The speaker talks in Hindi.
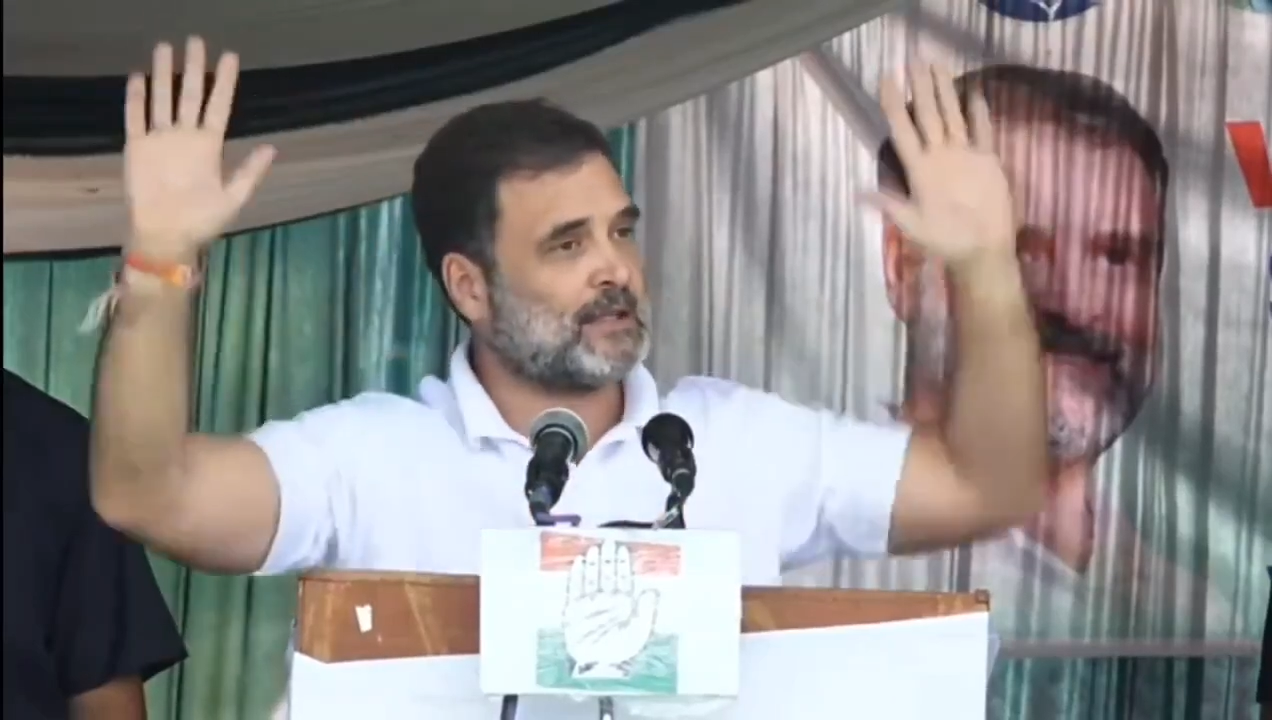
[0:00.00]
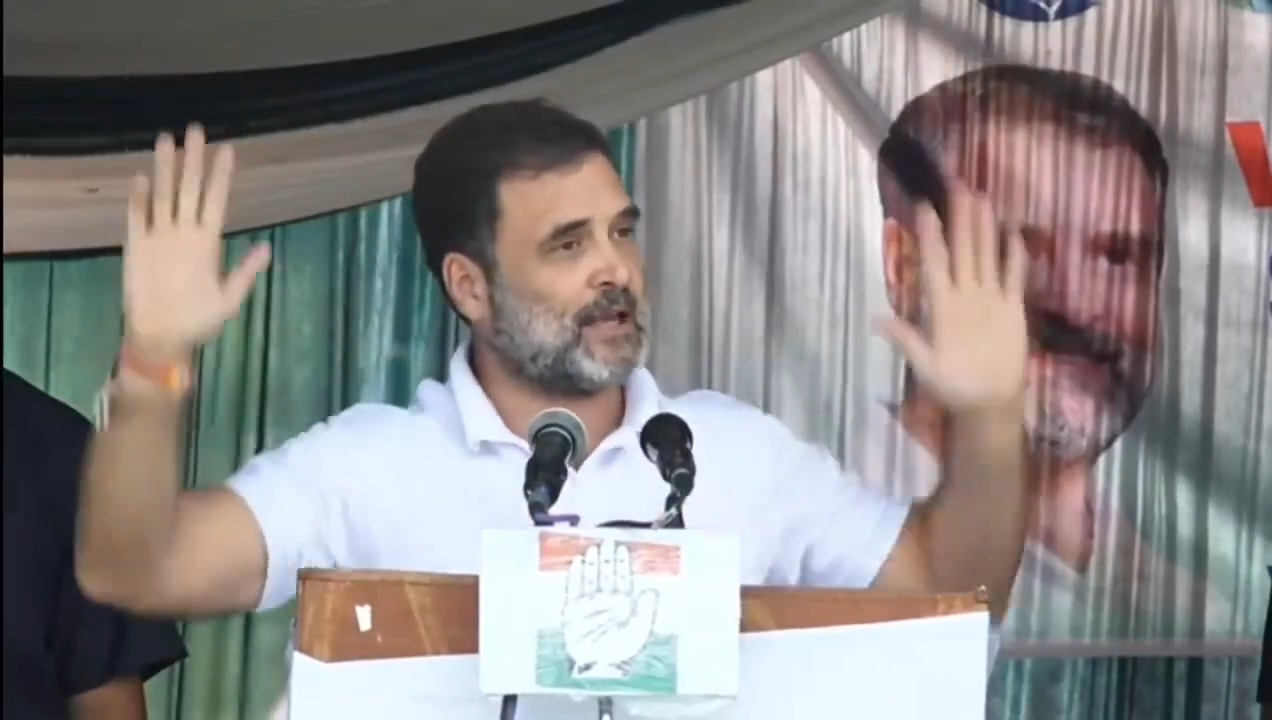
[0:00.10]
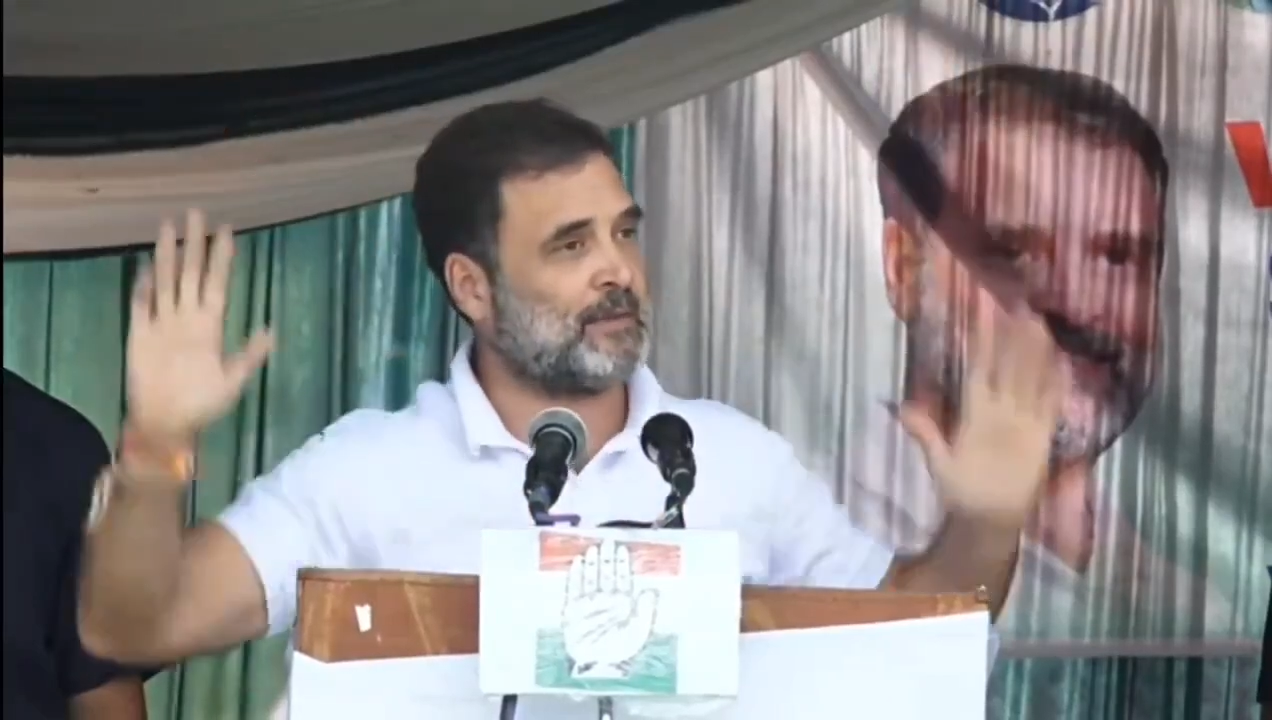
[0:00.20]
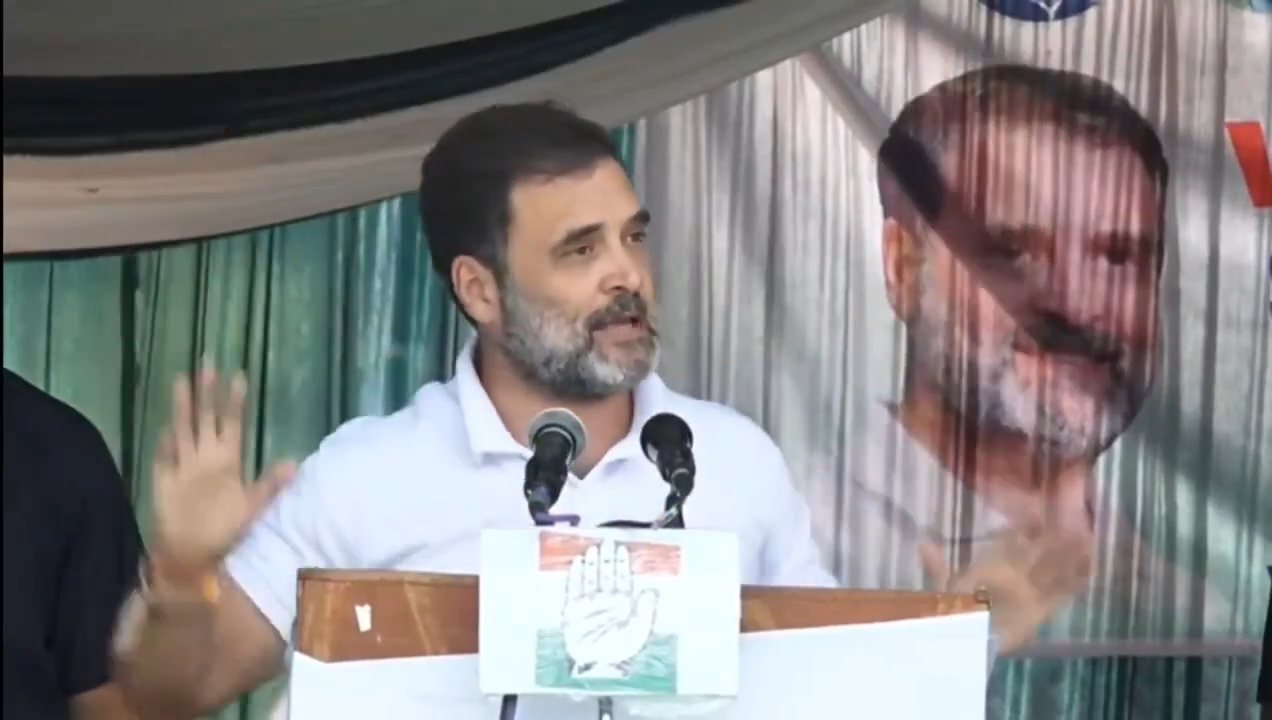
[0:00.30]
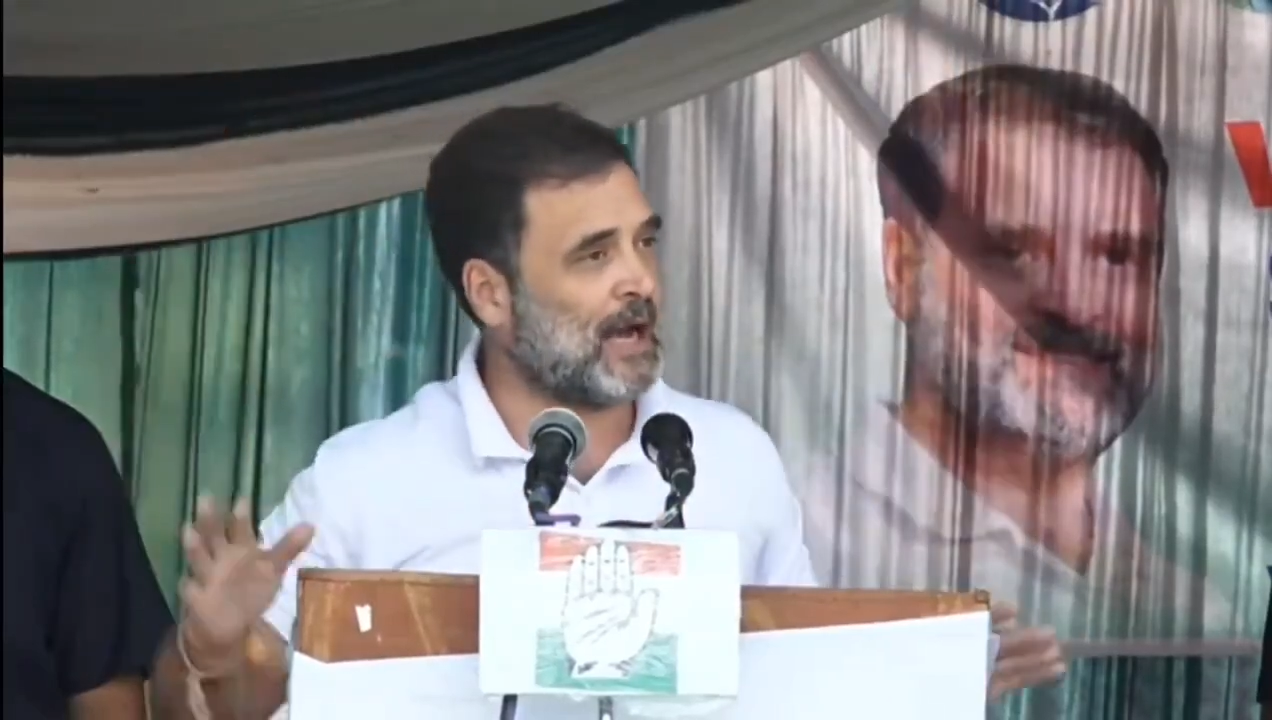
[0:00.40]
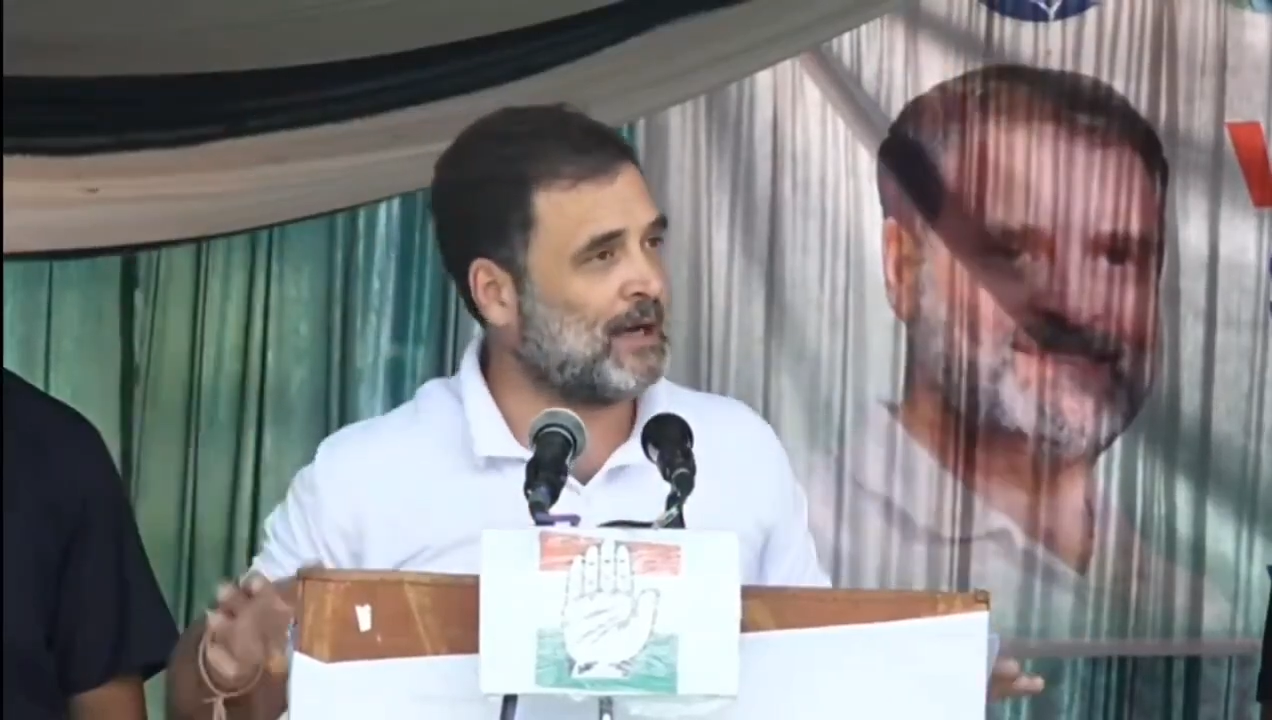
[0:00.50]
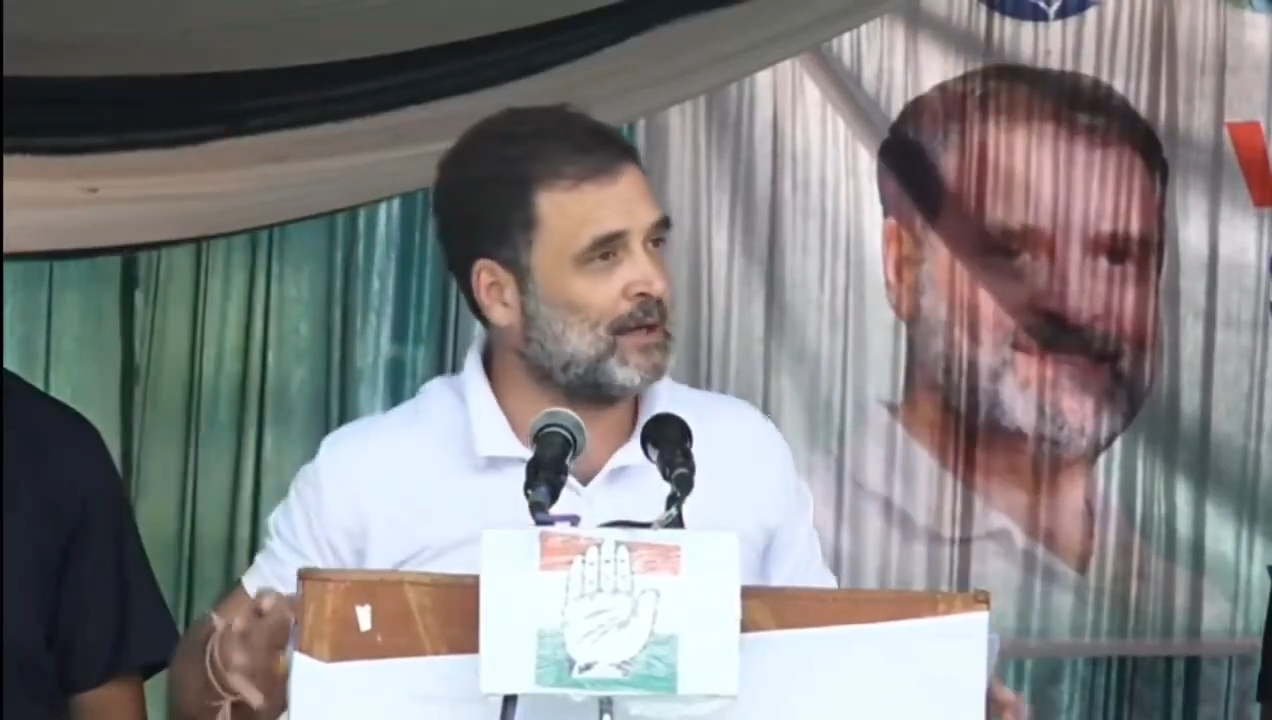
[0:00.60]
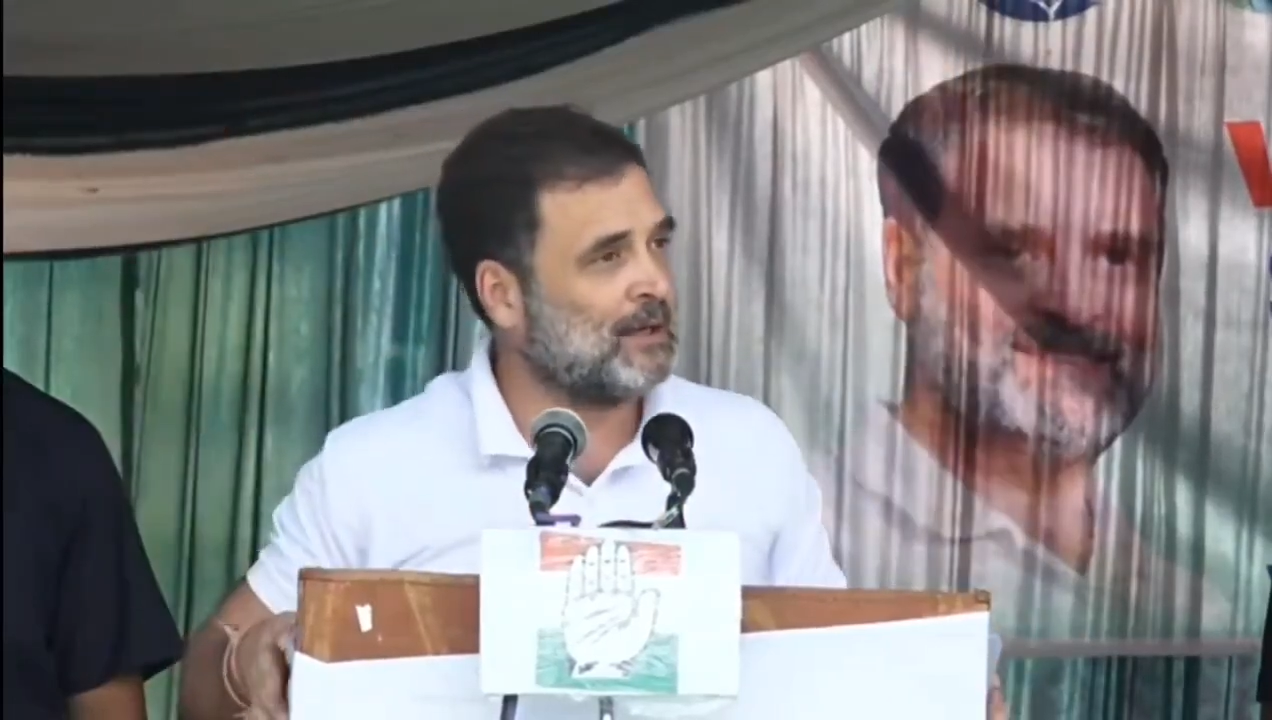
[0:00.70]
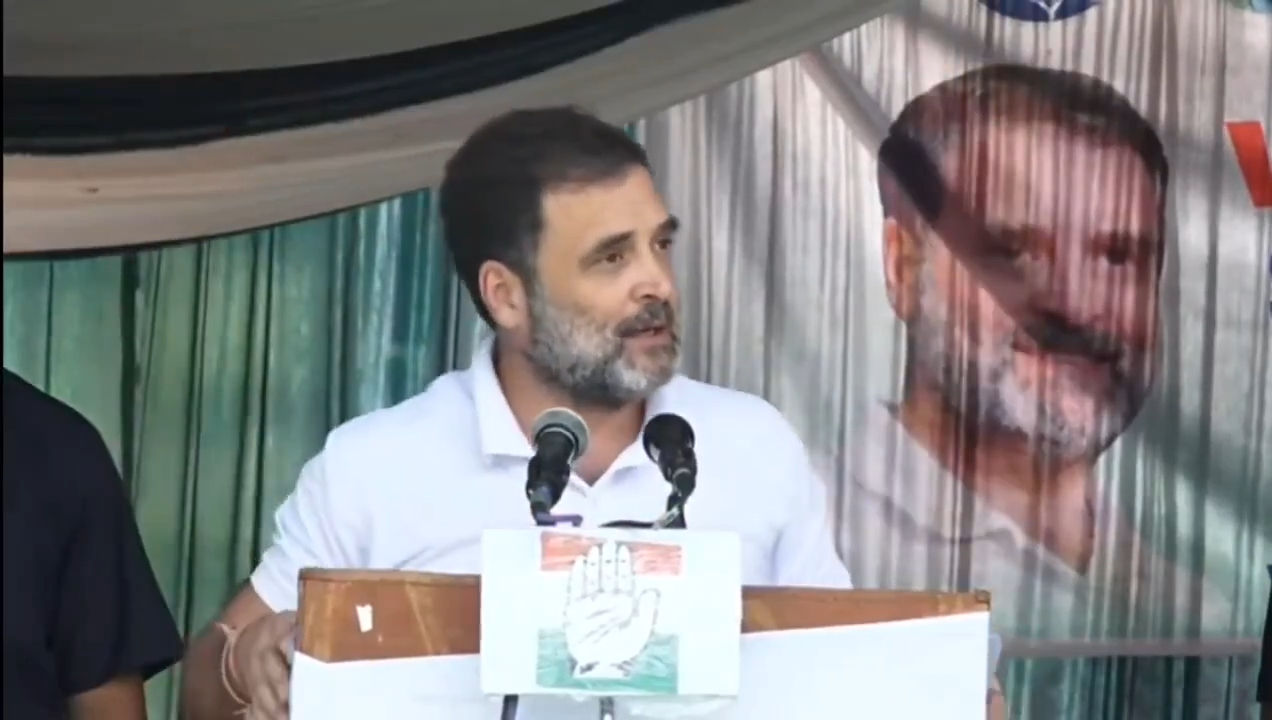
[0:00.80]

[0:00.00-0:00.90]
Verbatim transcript: सकता है भैया